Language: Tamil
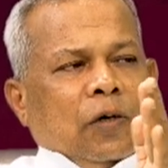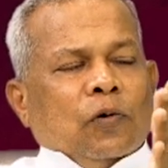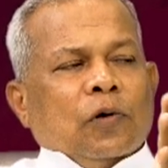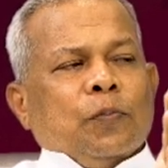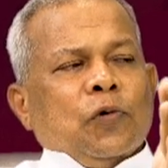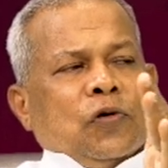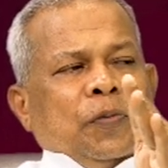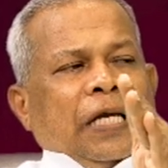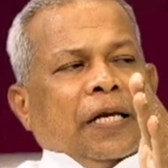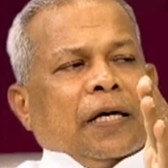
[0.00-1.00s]
ஒரு மூன்று
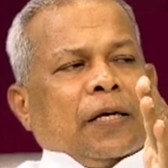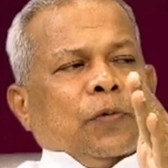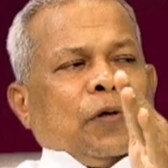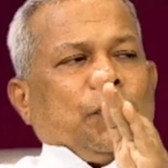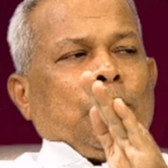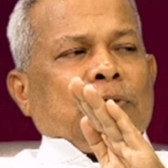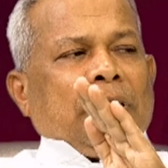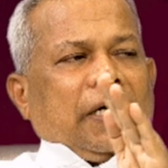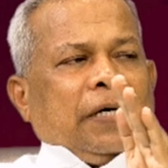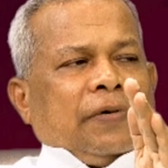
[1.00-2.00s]
மணி நேரம் ஒரு
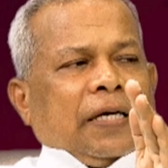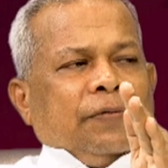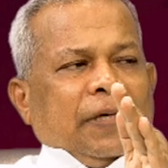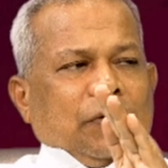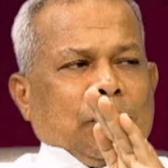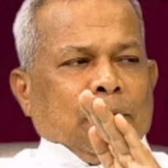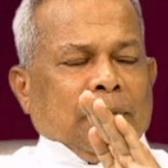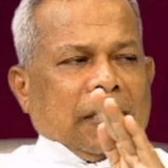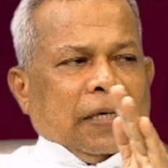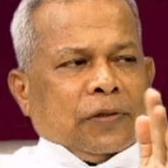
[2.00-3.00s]
பொழுதாக அவர்கள்
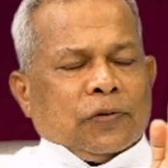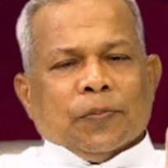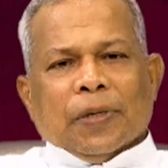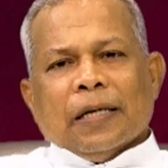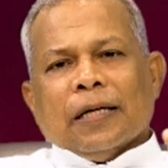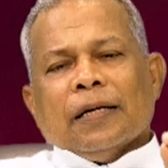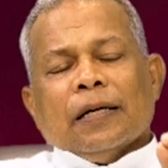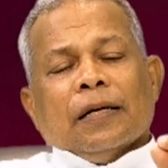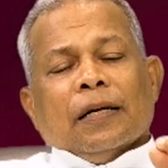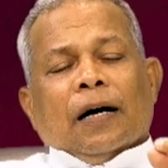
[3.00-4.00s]
வைத்துக்கொள்வார்கள் ஸோ மாலை
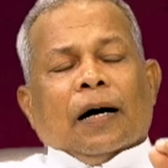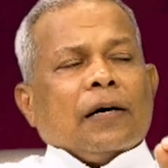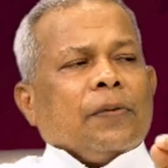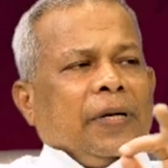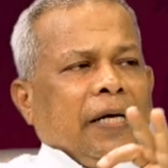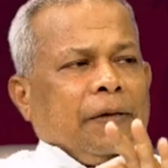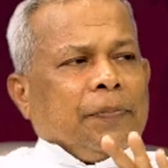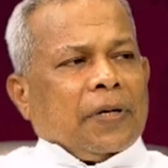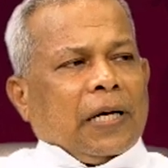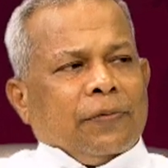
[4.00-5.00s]
ஆறு மணிக்கு
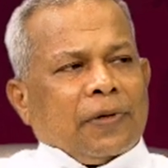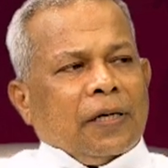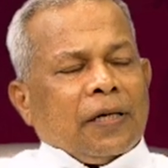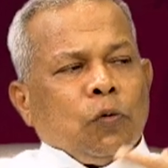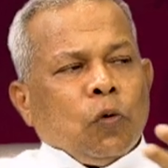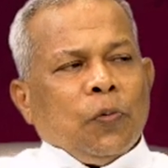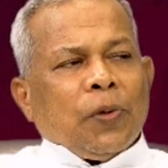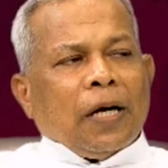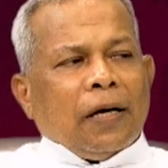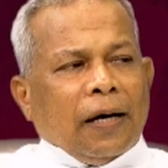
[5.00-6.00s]
பிறகு அவர்களுக்கு
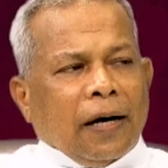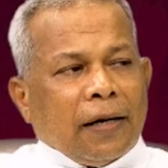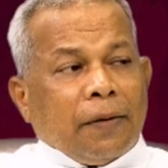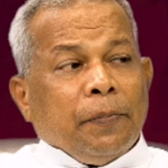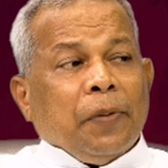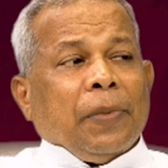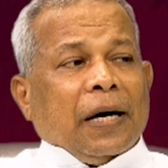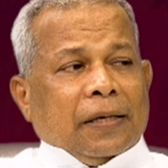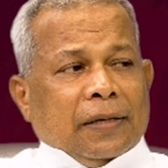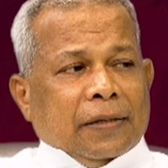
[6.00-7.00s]
ஓய்வு நாள் ஆரம்பம்
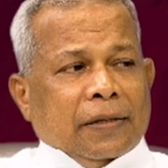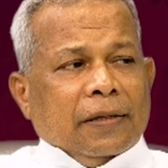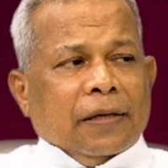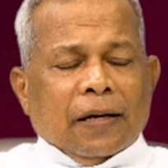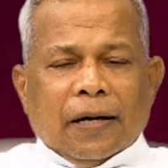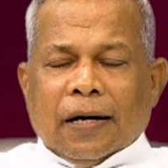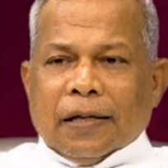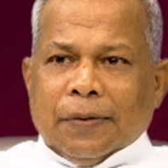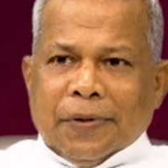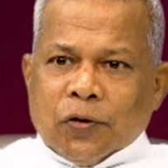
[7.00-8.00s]
ஆகிறது
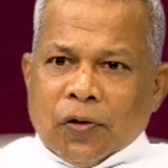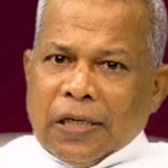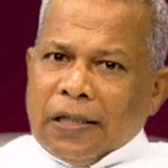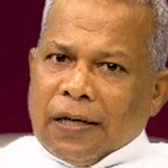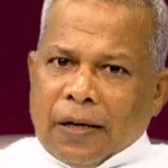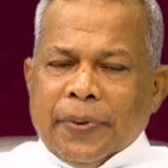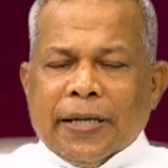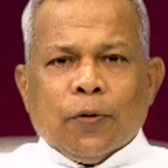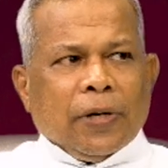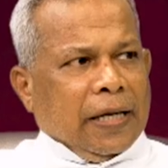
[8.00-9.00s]
அது எப்படின்னு சொன்னால் இந்த
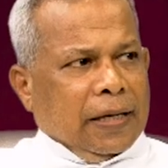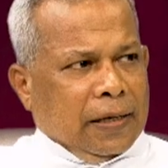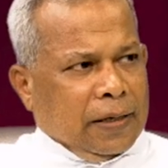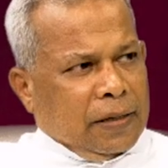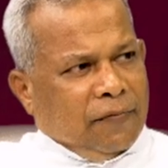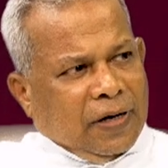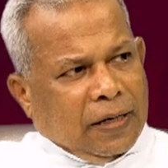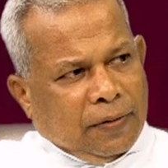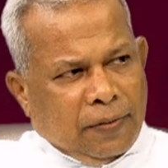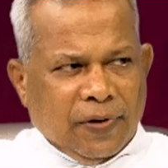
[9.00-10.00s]
ரபிகளுடைய வில
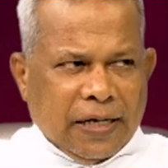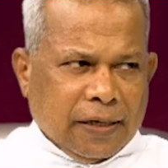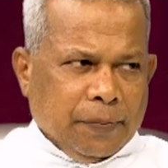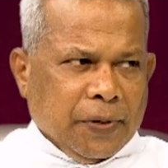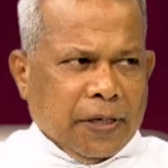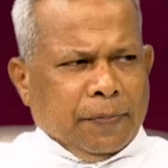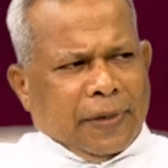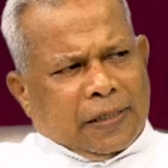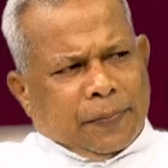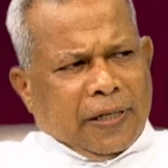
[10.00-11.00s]
விளக்கப்படியும்
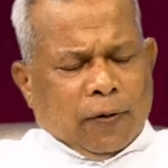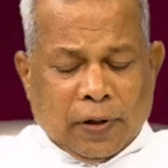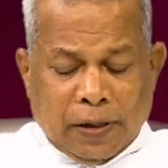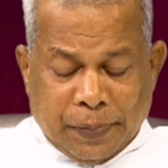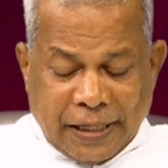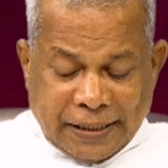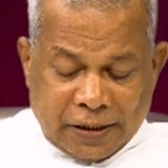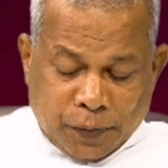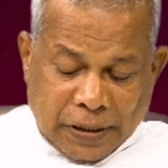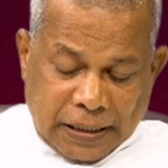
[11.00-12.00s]
மற்றபடி அவர்களுடைய
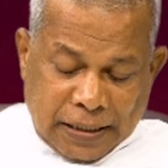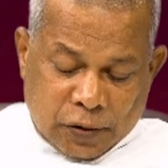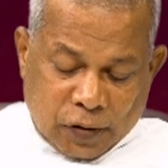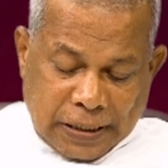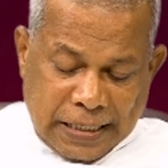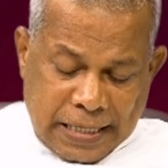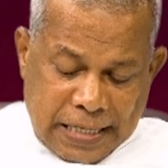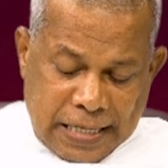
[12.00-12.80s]
ப்ராக்டிஸ் படி என்னன்னு சொன்னால்